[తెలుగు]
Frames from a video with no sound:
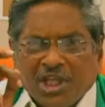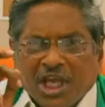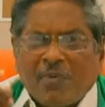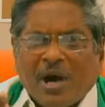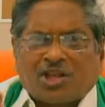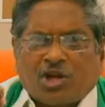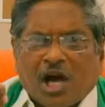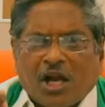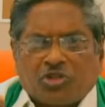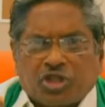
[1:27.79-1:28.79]
ఏ మాత్రం
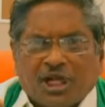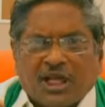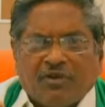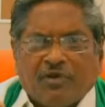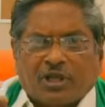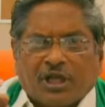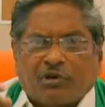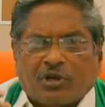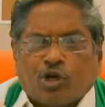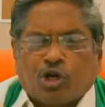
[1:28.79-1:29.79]
ఆలోచన కలిగిన వ్యక్తికి
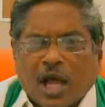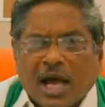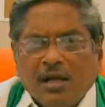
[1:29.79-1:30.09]
ఎవరికి కూడా